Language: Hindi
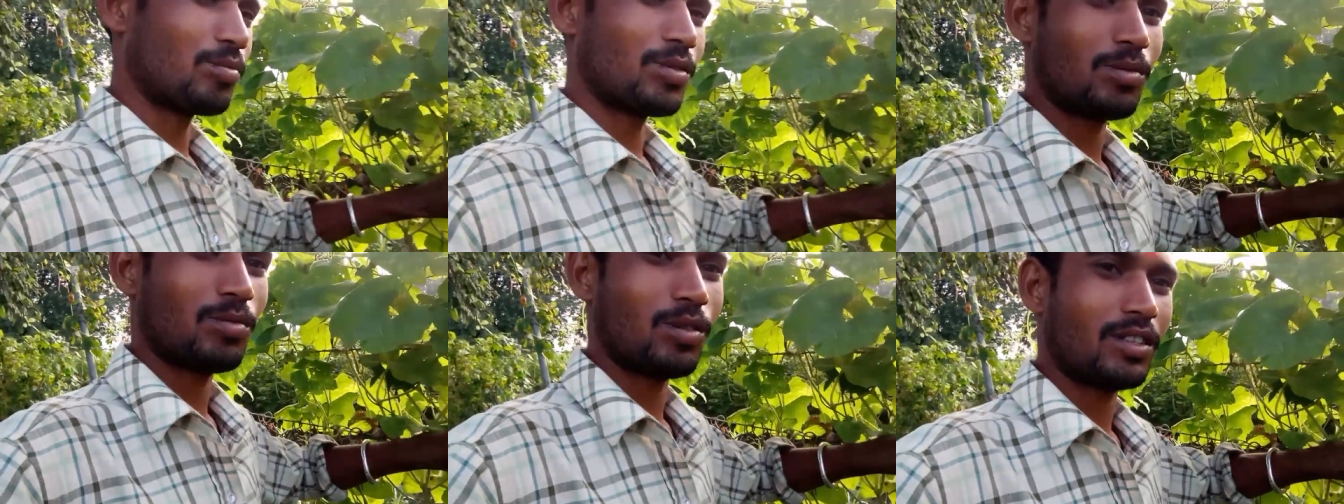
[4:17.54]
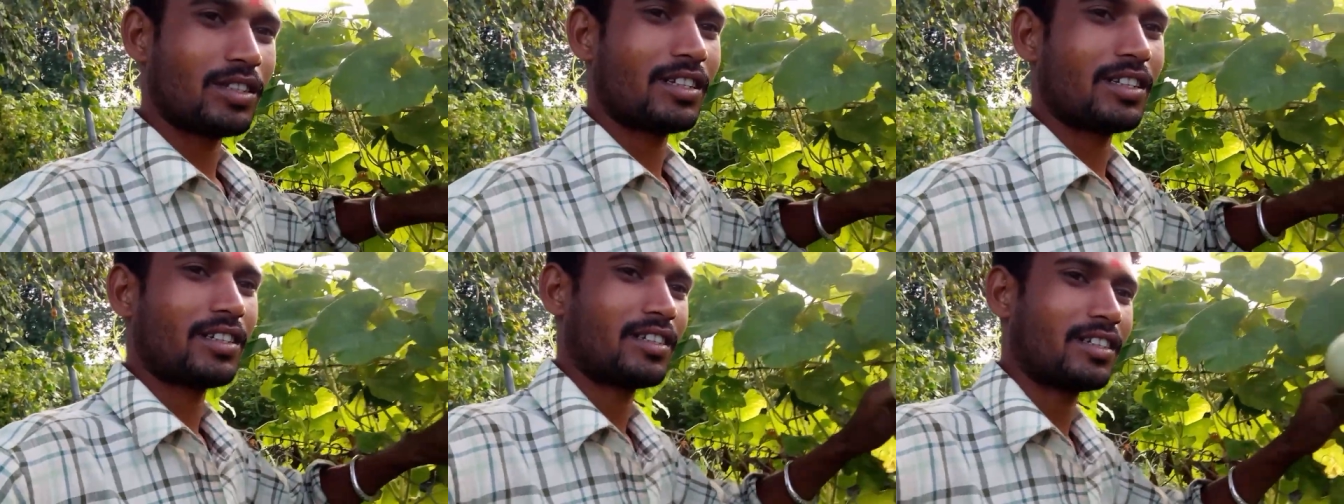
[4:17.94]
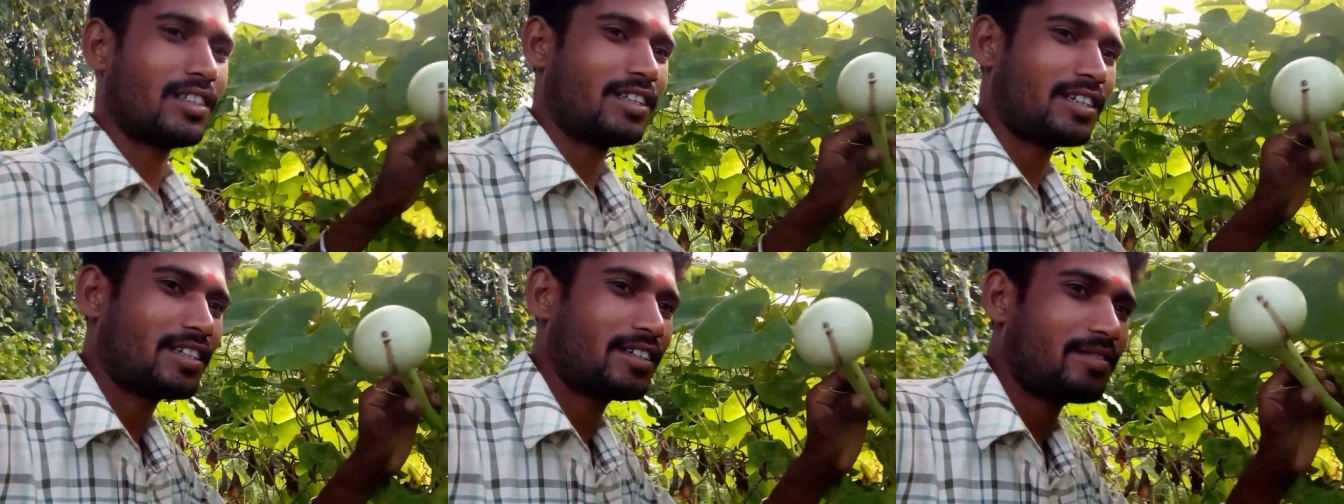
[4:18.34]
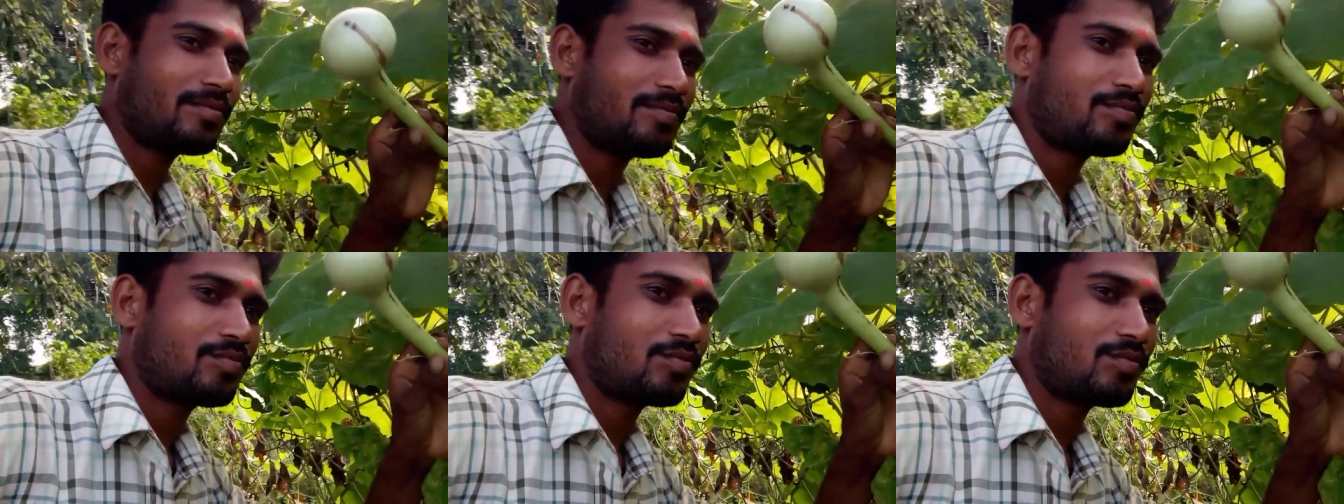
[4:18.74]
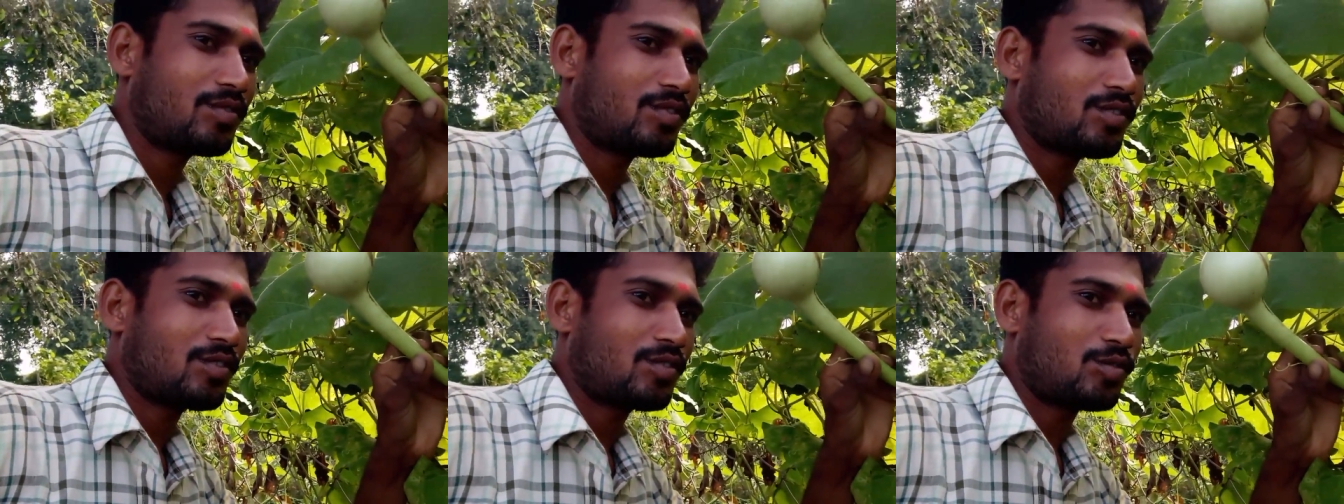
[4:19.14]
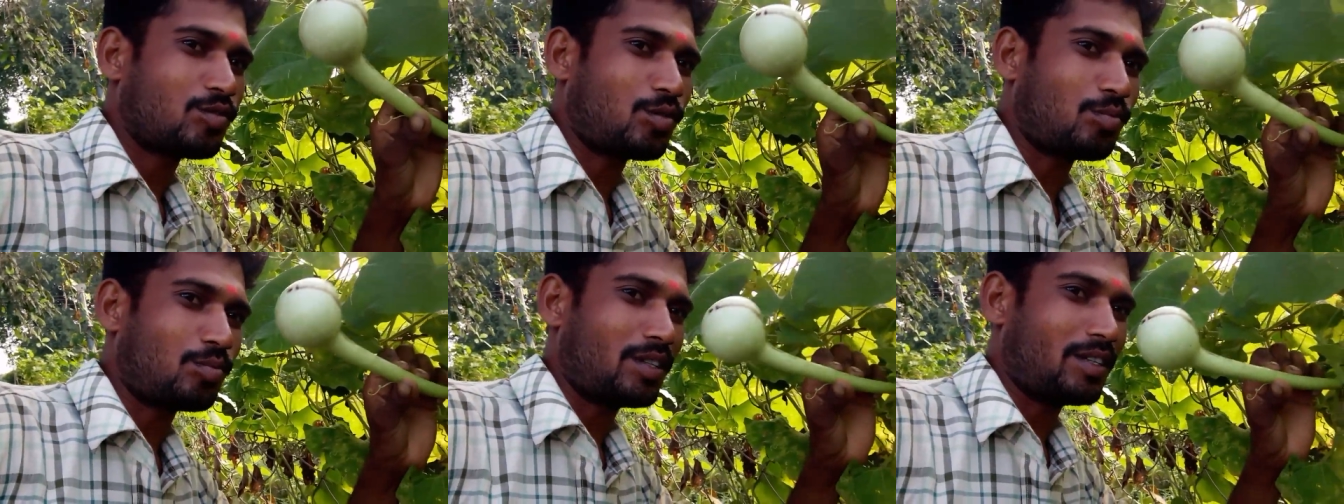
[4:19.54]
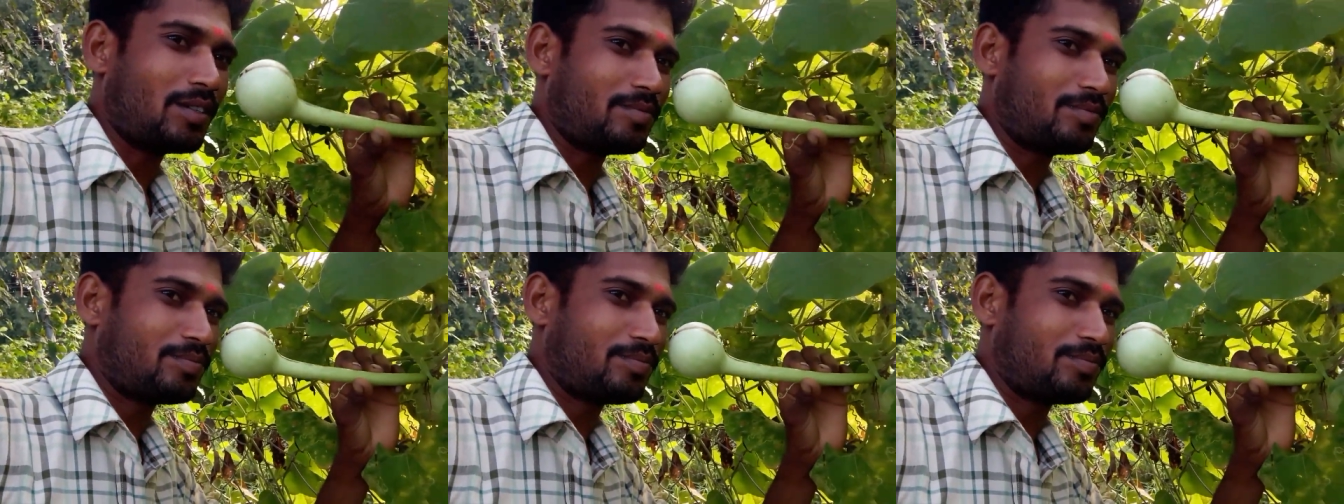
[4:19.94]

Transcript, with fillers: तुमड़ी बोलते हैं ये देखिए तुमड़ी